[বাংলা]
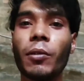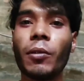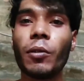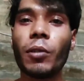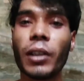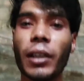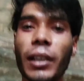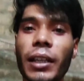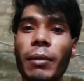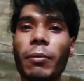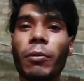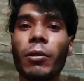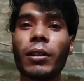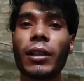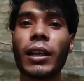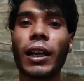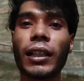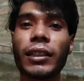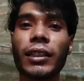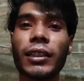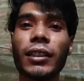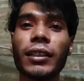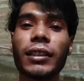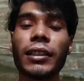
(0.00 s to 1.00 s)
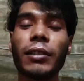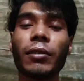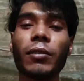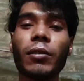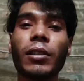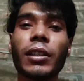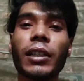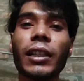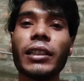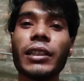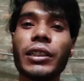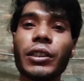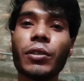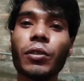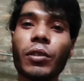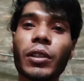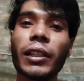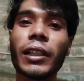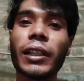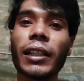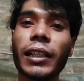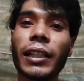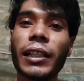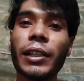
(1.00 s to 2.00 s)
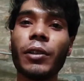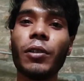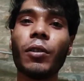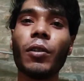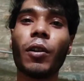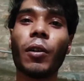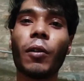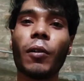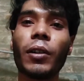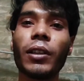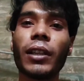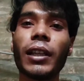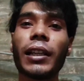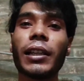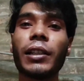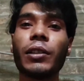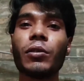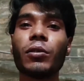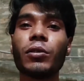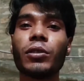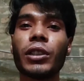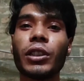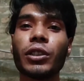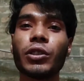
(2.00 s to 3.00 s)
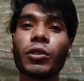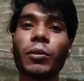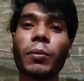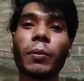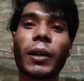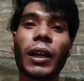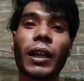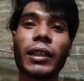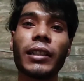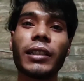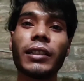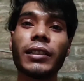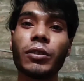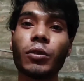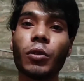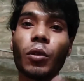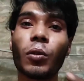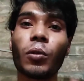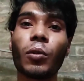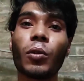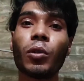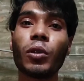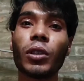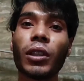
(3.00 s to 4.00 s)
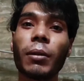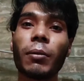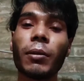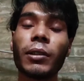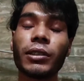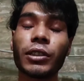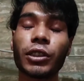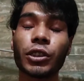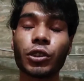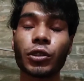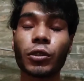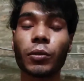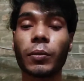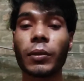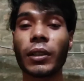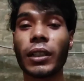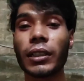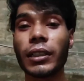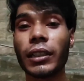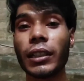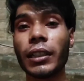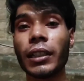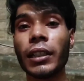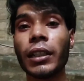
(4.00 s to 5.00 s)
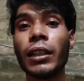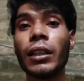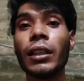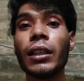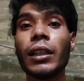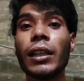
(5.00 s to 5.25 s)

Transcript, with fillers: এবং অনেক এমন কাজ আছে যেগুলো থেকে জিরো থেকে হিরো হওয়া যায় কিন্তু সেসব কাজের দক্ষতা বা সেসব কাজের